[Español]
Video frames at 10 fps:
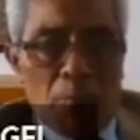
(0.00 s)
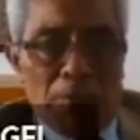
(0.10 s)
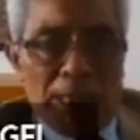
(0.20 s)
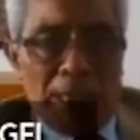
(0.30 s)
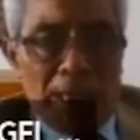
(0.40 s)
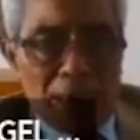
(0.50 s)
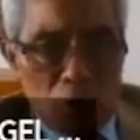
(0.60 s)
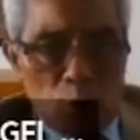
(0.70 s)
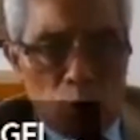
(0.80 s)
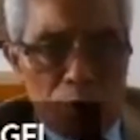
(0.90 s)
Para
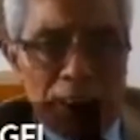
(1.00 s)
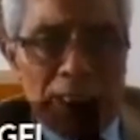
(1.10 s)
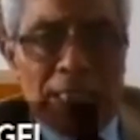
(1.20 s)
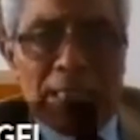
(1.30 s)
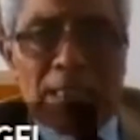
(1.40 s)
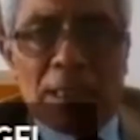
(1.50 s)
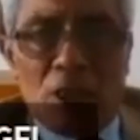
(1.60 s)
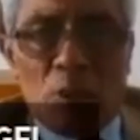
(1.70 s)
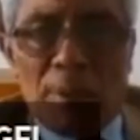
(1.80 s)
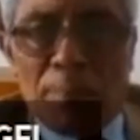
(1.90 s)
concluir,
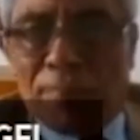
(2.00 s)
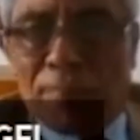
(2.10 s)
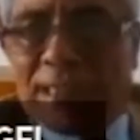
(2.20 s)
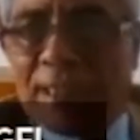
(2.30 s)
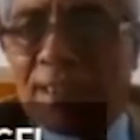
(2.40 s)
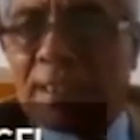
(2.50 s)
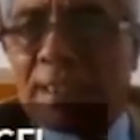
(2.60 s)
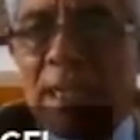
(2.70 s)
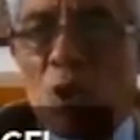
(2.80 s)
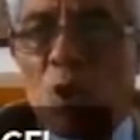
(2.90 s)
quiero aprovechar
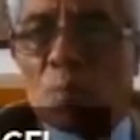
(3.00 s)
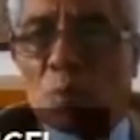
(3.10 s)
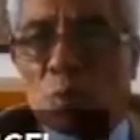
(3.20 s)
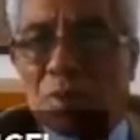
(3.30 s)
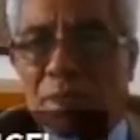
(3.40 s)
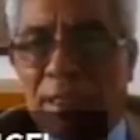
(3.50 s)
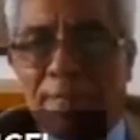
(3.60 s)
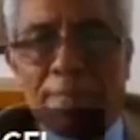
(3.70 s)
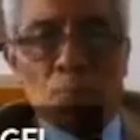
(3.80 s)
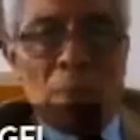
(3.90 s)
esta
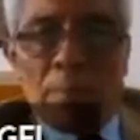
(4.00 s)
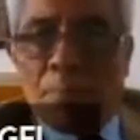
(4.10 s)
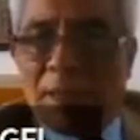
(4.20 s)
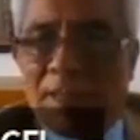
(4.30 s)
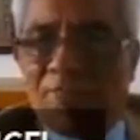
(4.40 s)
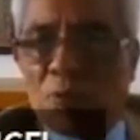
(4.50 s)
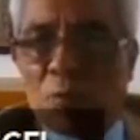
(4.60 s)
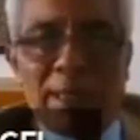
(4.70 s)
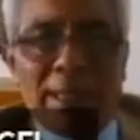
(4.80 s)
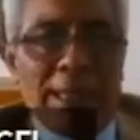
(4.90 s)
oportunidad para
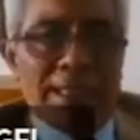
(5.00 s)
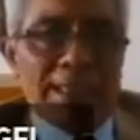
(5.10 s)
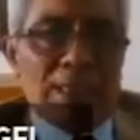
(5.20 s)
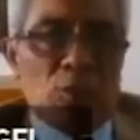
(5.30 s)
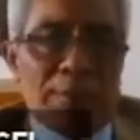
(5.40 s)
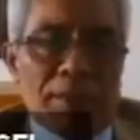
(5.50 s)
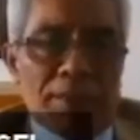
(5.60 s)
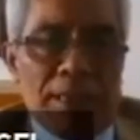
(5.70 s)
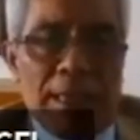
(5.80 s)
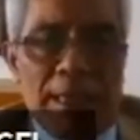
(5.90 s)
informar a esta
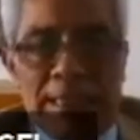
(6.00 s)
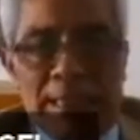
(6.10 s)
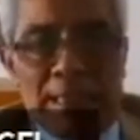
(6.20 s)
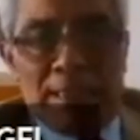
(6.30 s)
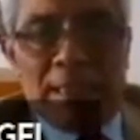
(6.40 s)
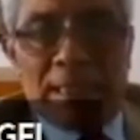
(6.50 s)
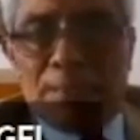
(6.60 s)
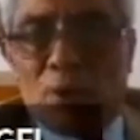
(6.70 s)
soberanía de las